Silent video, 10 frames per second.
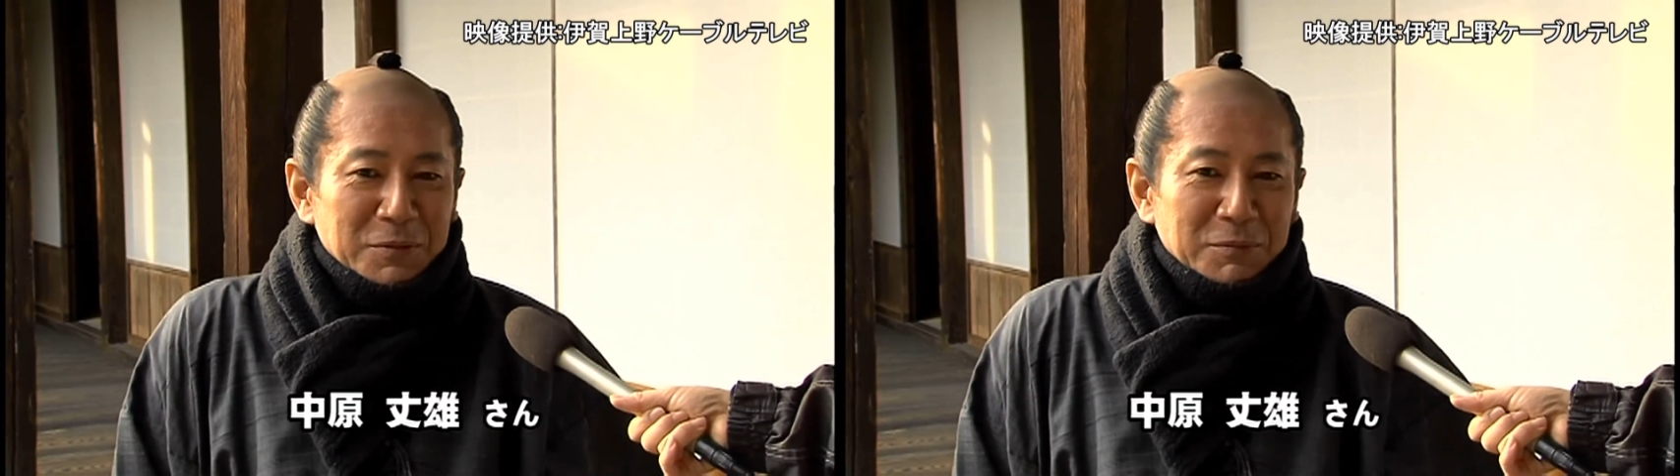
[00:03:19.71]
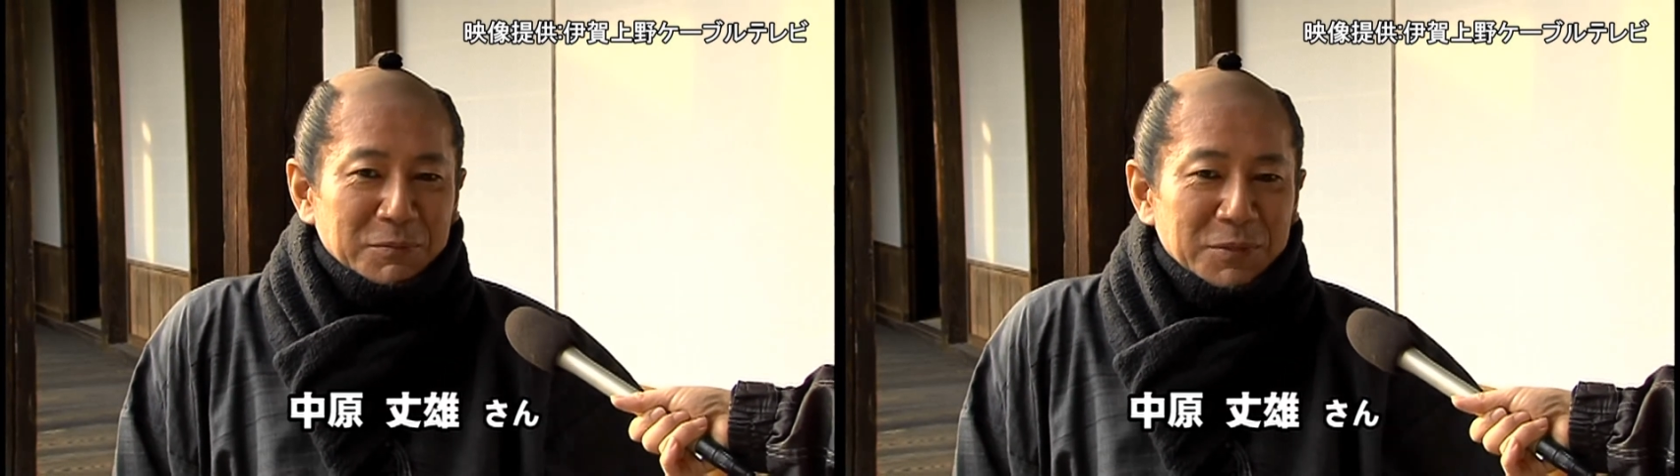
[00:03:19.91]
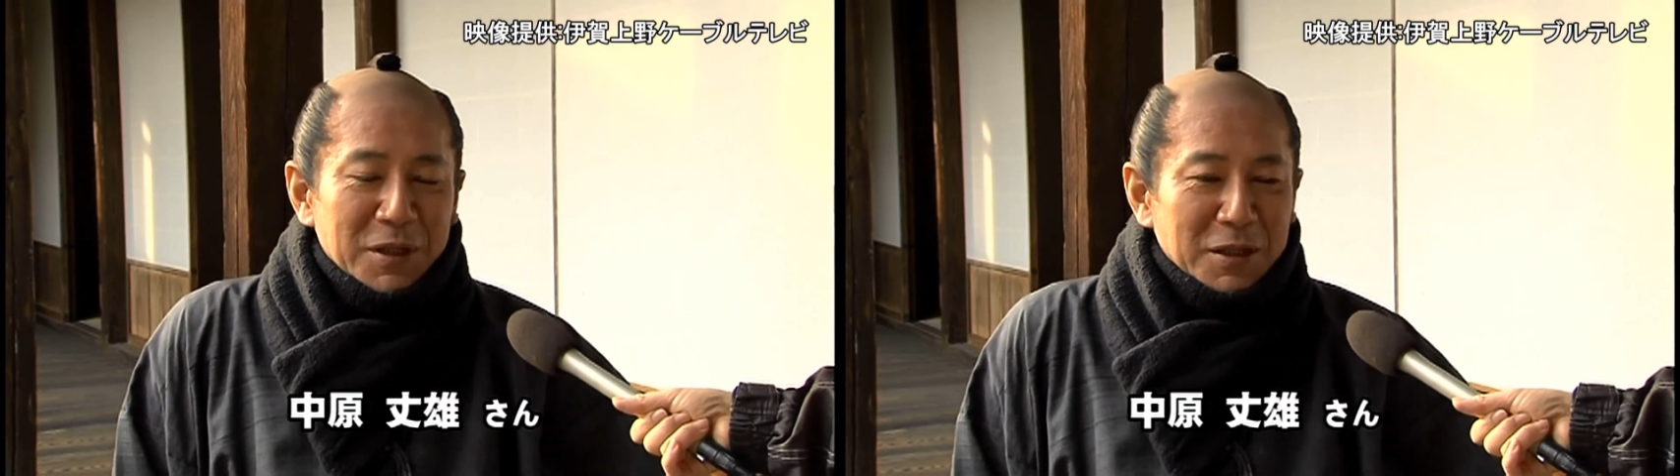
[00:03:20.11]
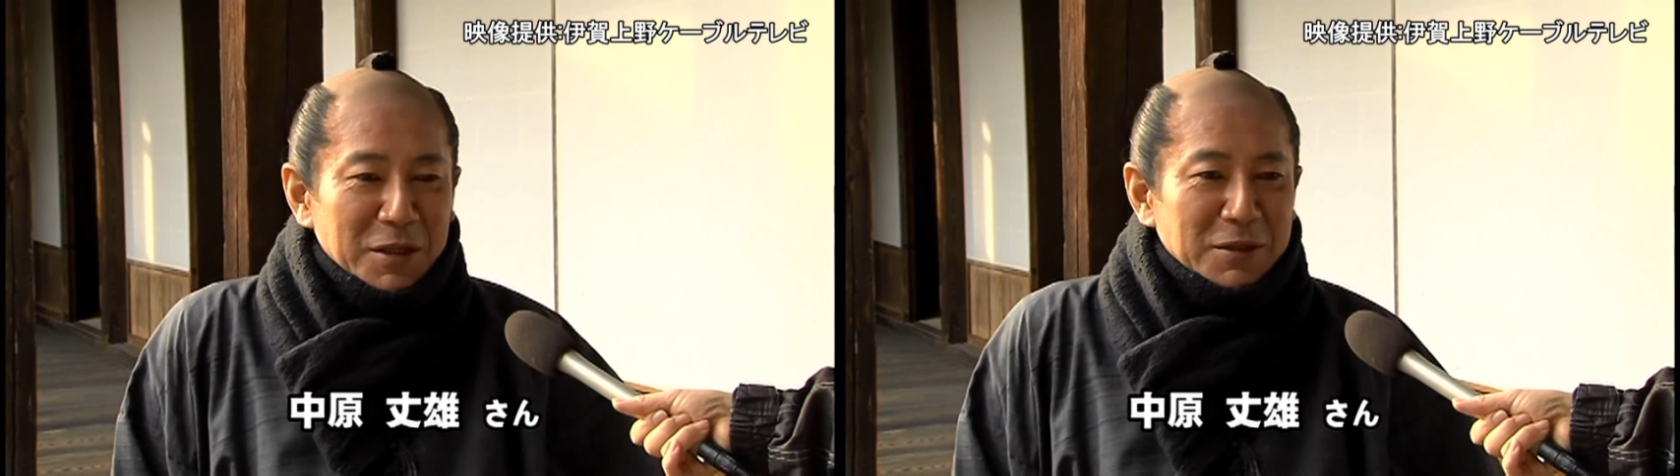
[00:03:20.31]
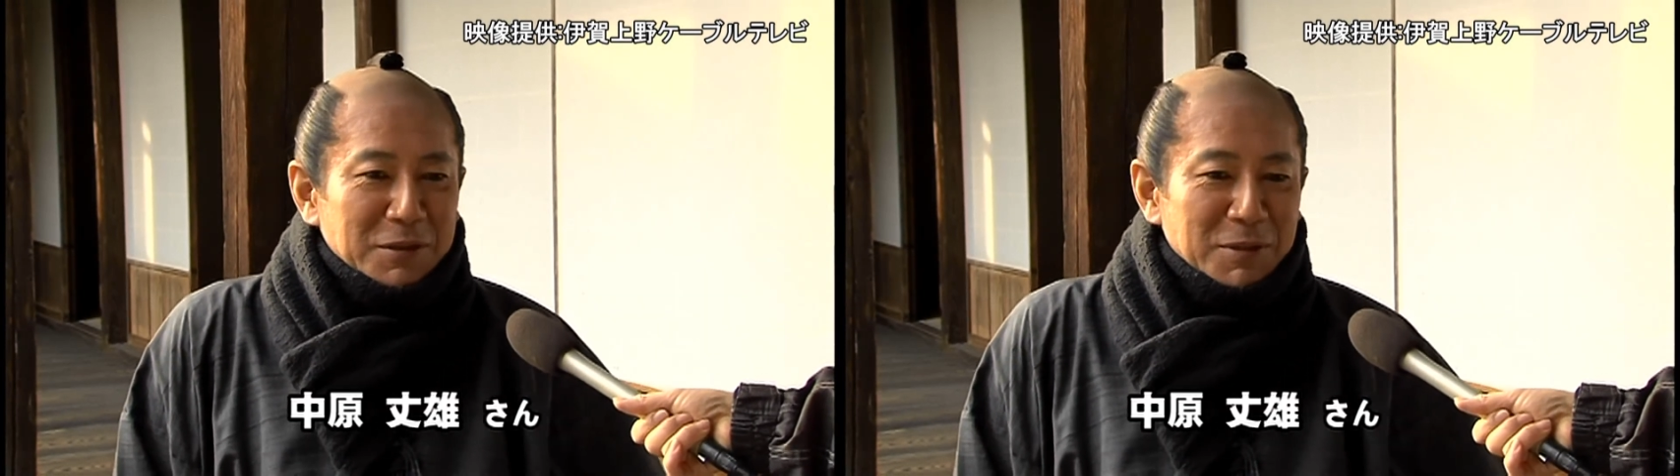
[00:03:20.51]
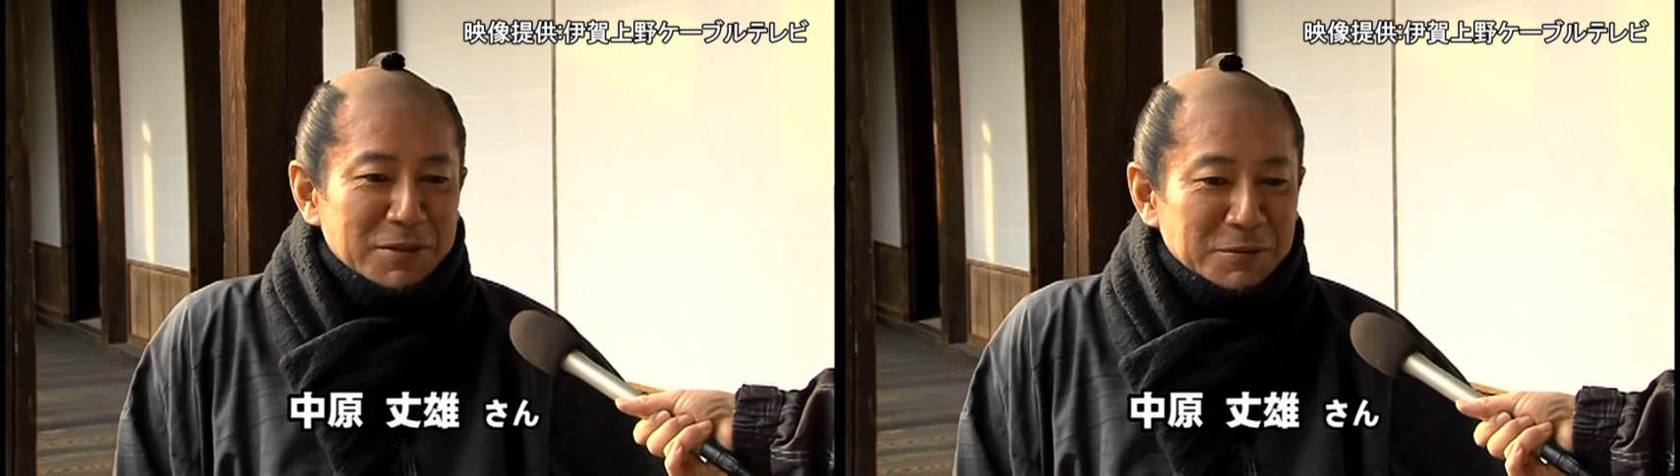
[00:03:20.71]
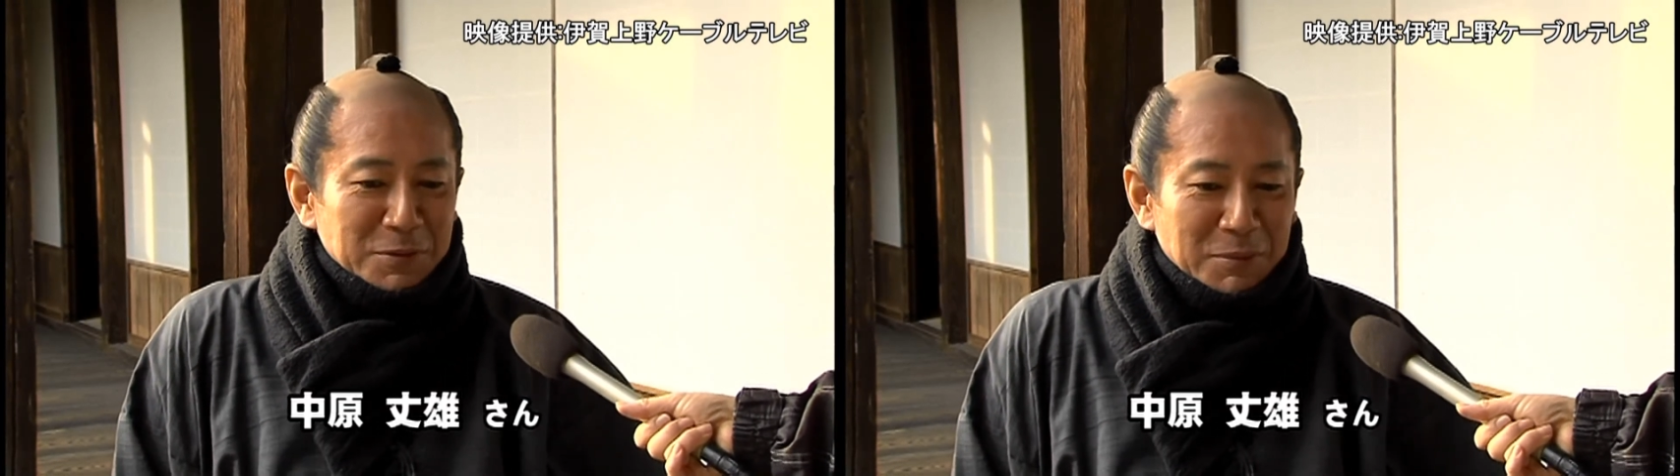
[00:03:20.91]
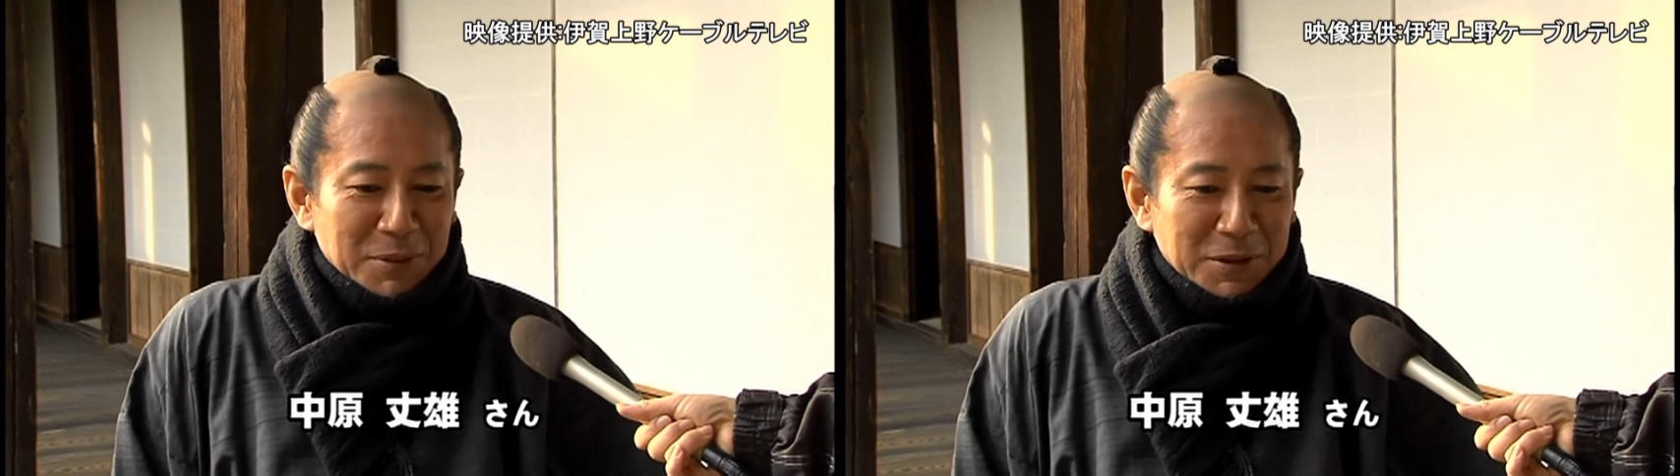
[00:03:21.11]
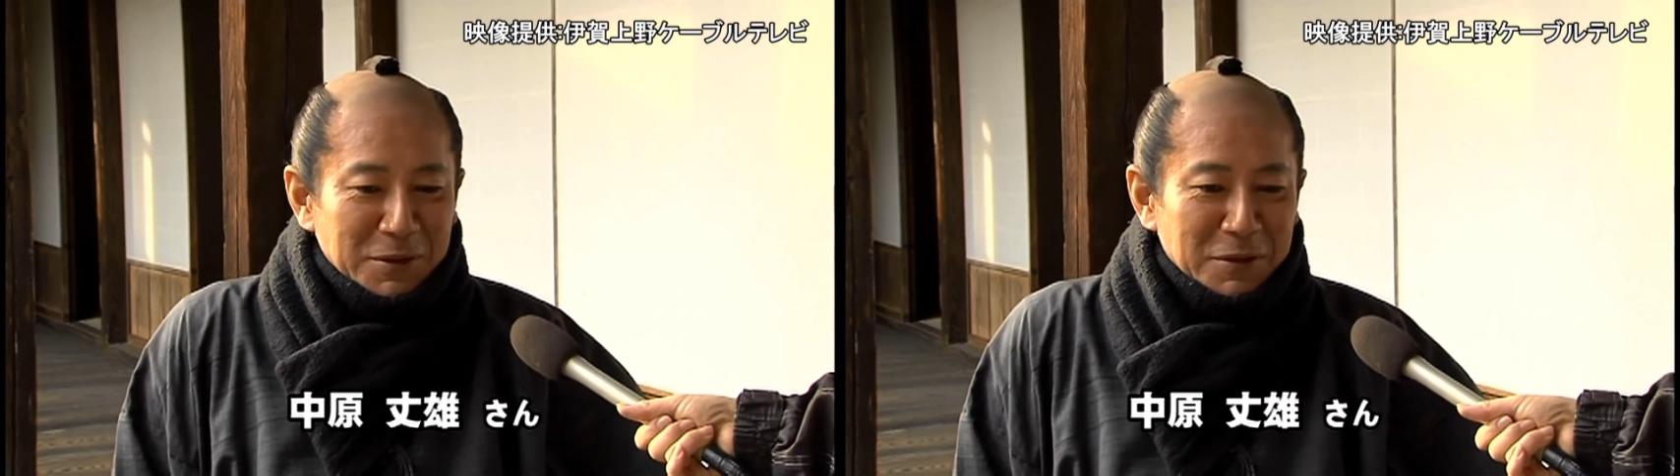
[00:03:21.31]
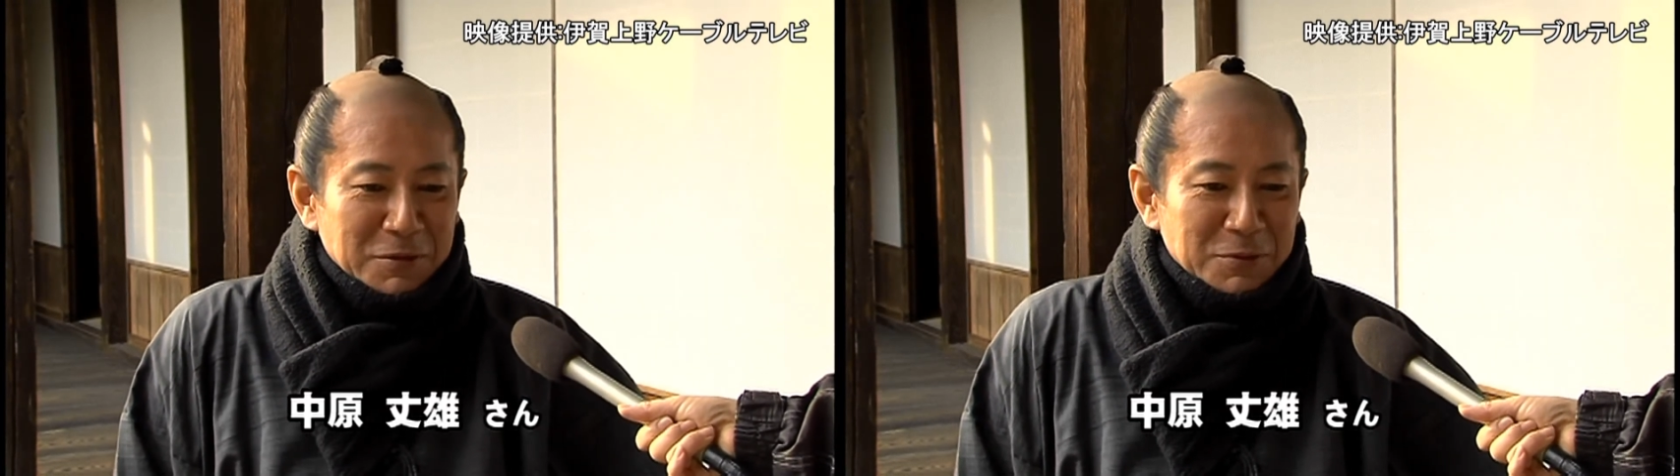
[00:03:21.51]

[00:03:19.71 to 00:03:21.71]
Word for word: 三重県にまずあんまり